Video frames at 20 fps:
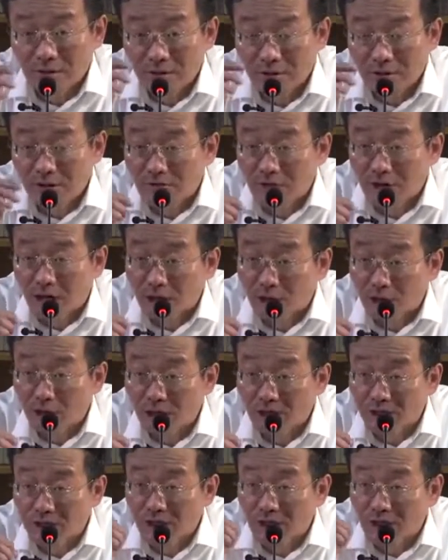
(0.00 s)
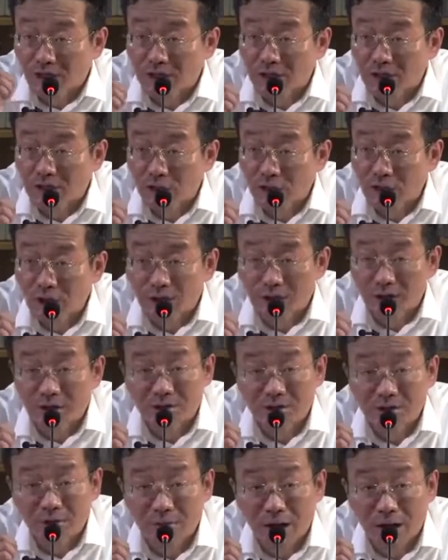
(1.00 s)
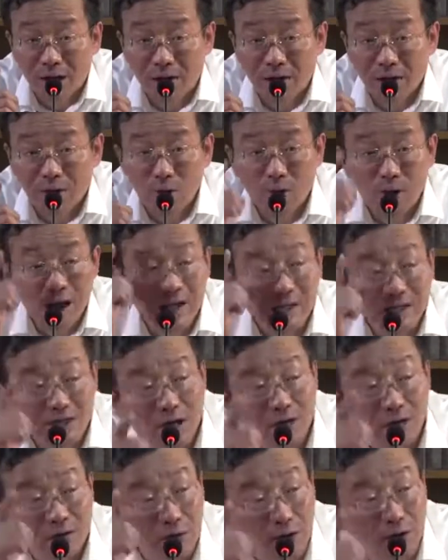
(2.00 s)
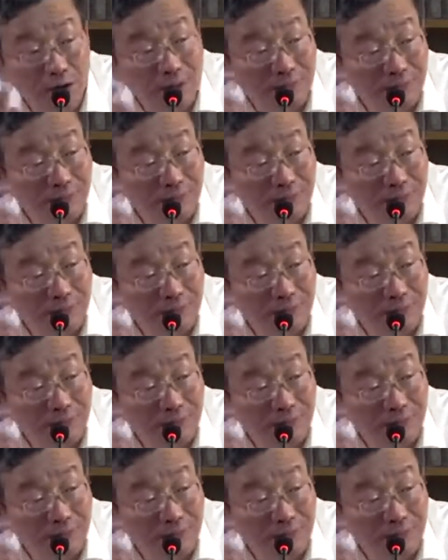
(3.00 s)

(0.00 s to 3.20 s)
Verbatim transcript: 立法权、行政权和什么外交权？